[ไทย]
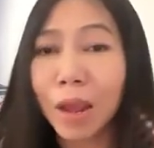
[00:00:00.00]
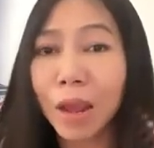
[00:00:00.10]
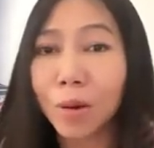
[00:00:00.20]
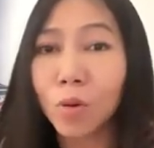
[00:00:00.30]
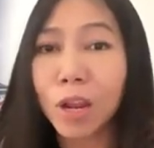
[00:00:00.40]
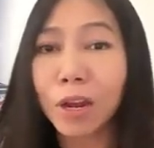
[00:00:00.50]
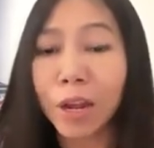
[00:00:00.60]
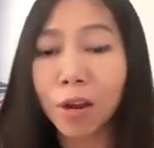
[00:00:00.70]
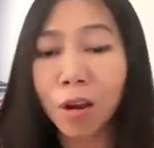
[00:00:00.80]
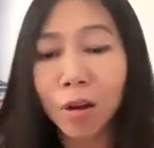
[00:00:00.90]
ไอ้ลูกเล็
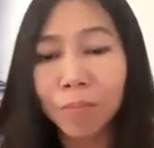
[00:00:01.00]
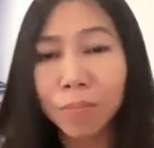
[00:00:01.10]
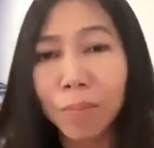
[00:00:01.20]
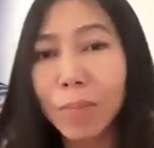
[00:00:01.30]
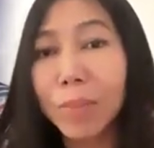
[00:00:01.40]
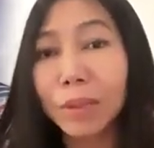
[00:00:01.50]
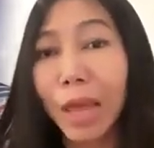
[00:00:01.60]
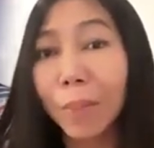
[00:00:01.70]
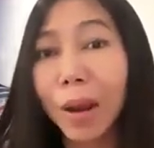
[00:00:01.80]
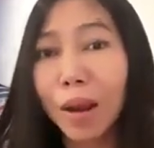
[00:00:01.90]
ก ๆ ก็ มันไม่เหมือนแต
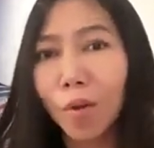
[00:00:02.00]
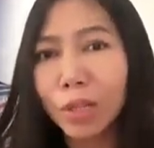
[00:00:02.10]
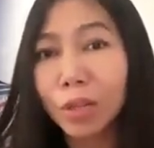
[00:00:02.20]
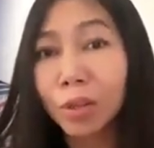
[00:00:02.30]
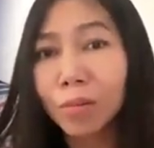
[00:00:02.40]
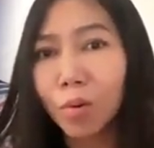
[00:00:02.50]
งบ้านเรามันจะ